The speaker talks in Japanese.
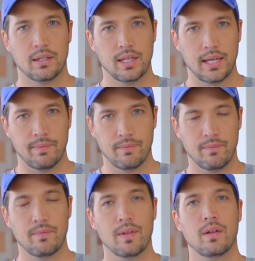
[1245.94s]
で、
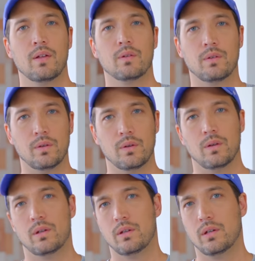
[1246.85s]
こ
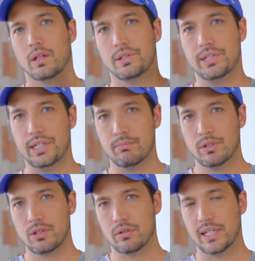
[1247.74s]
の事
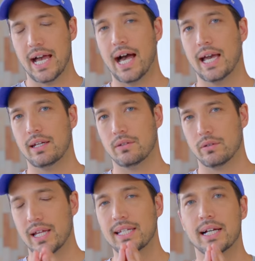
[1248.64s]
務所に入る
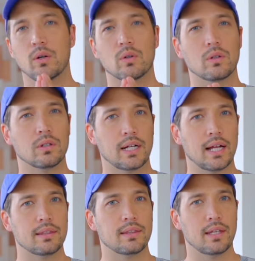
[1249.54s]
と何が起こる
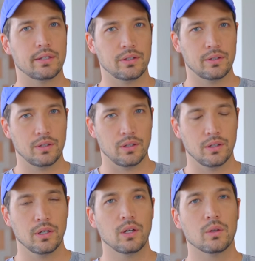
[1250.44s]
かっていう
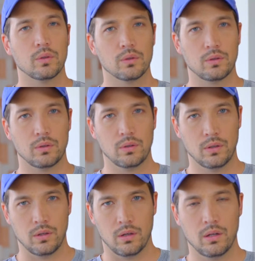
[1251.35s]
こと
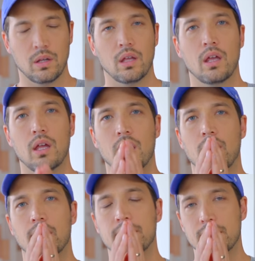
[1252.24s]
を
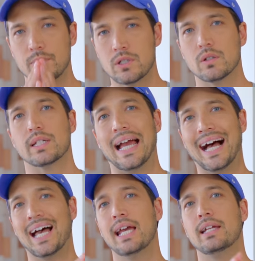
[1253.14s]
事務所に
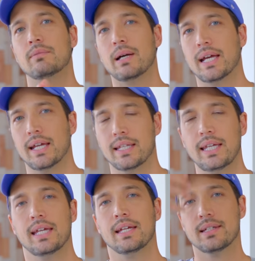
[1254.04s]
入る前
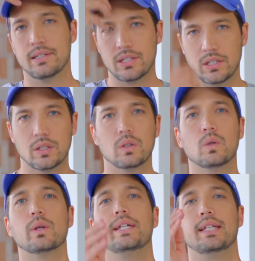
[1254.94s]
に知っ
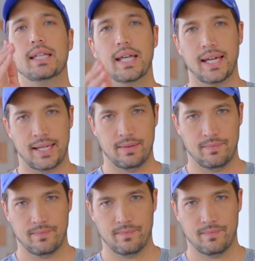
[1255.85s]
といて、